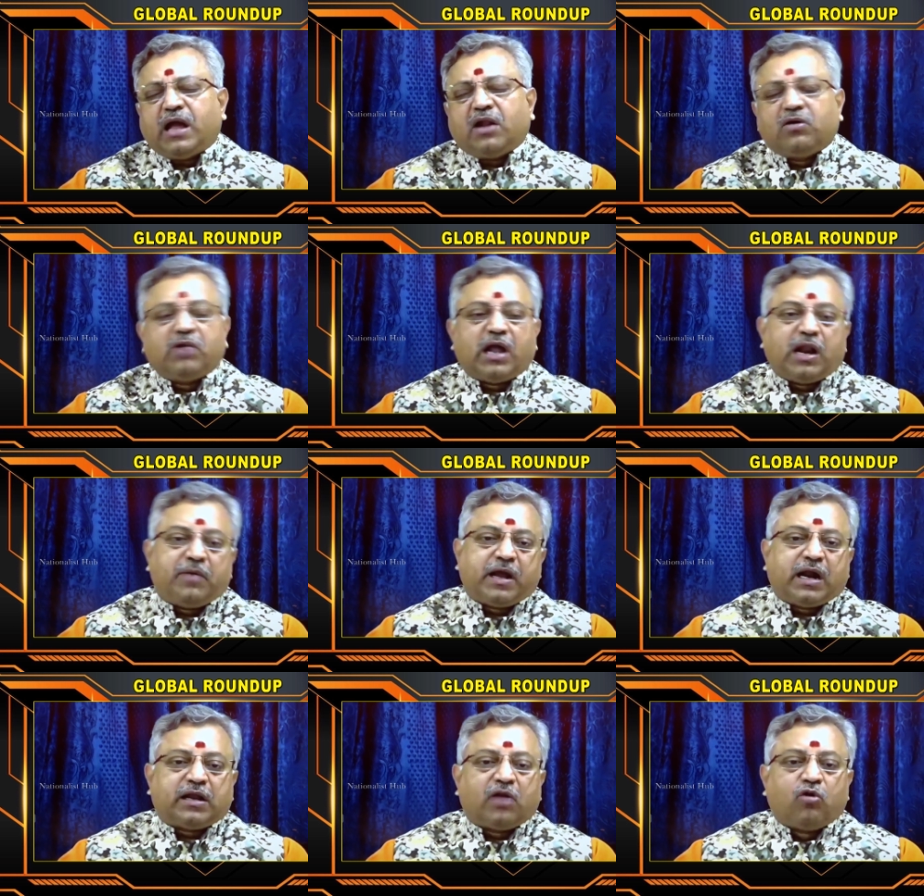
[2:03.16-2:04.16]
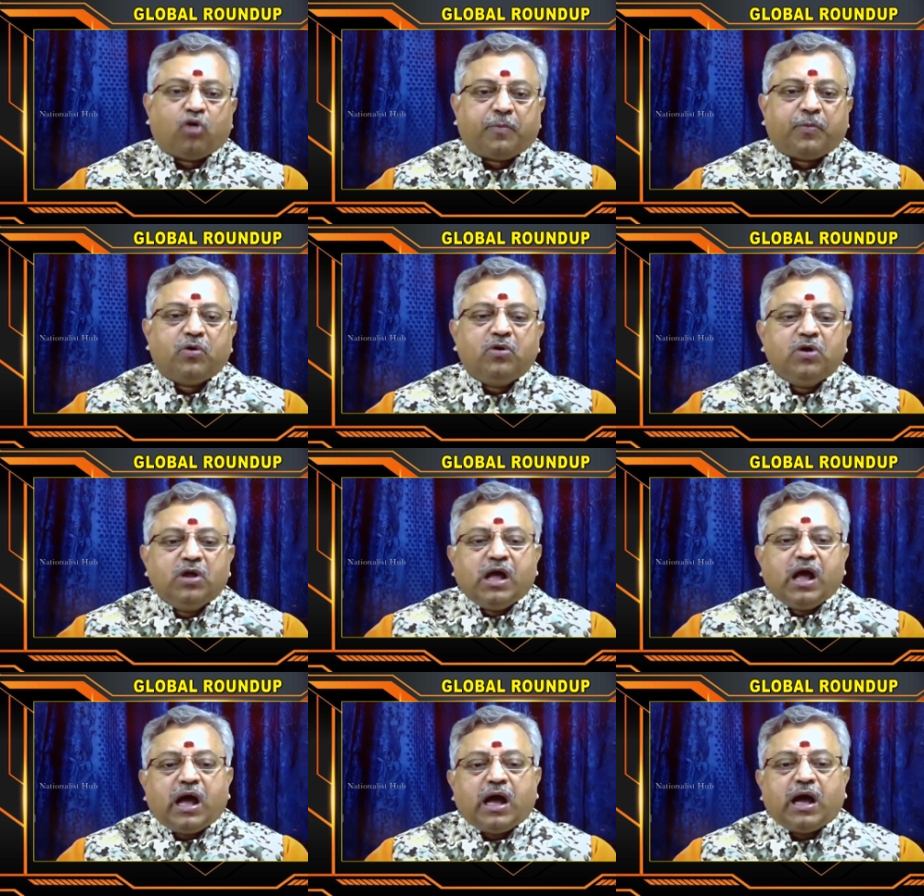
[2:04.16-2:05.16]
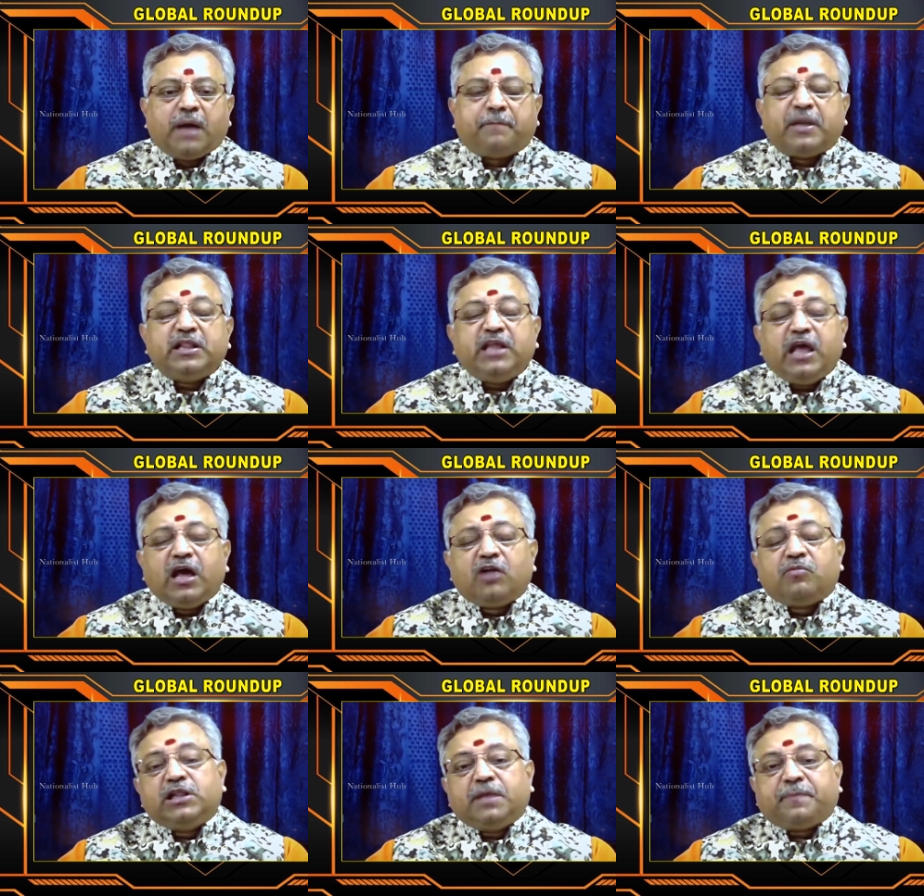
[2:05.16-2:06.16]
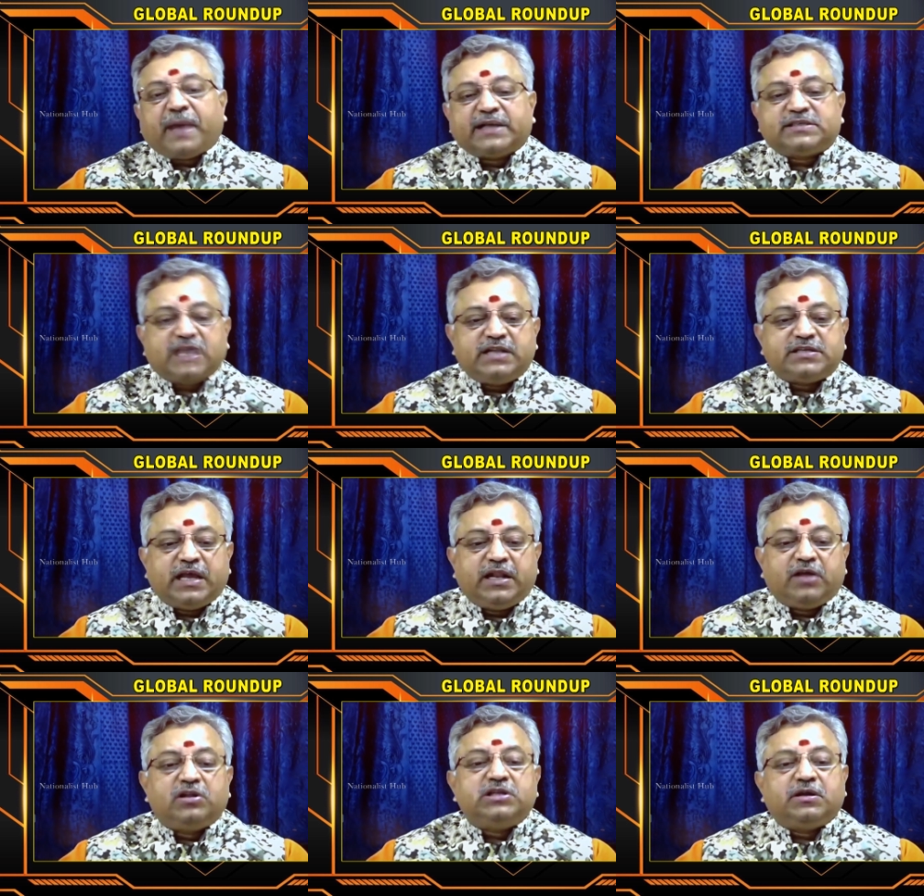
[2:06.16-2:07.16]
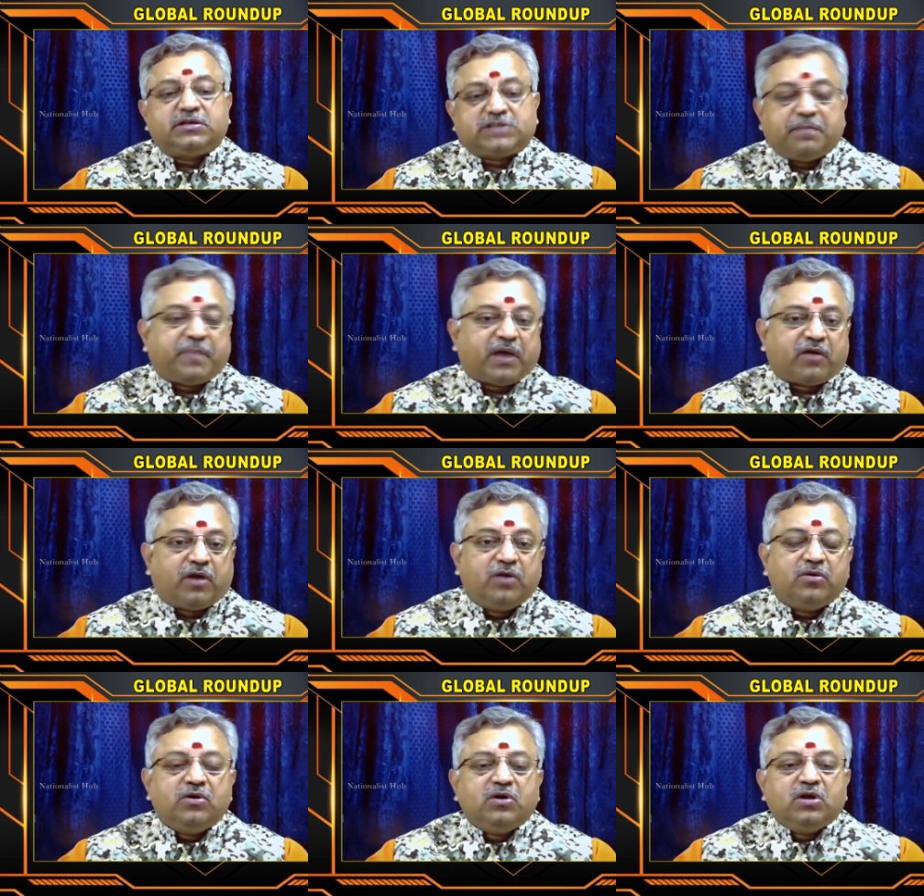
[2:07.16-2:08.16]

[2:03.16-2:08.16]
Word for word: నాలుగు నలభై గంటల లోపు పదిహేను మంది పాకిస్తానీ సైనికుల్ని చంపారు వాళ్ళు